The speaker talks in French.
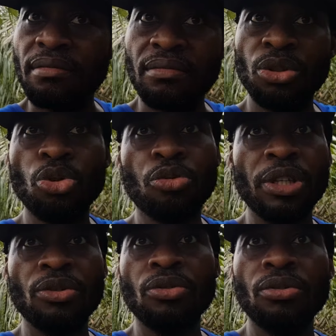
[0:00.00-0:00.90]

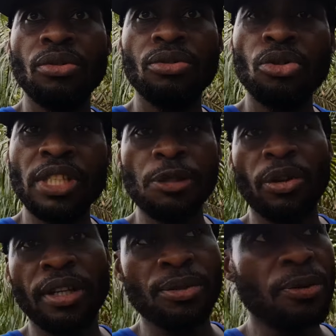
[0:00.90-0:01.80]
d'autres
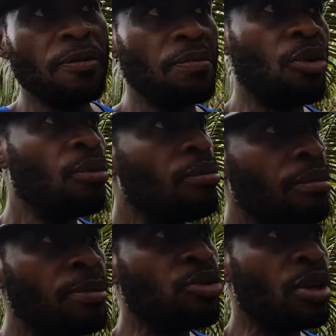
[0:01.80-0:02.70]
exploitations, bon,
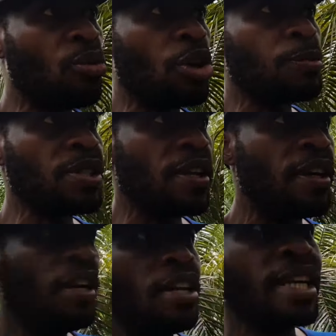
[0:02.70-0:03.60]
même si on n'encourage pas ça.
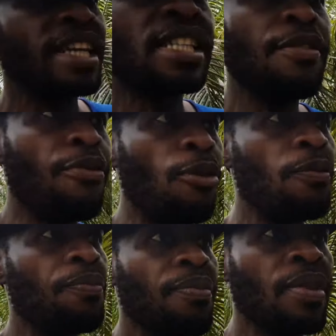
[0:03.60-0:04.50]
Qu'est-ce qu'ils font
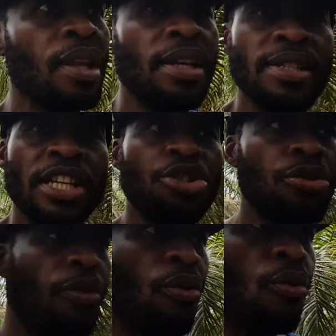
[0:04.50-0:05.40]
Ces jeunes font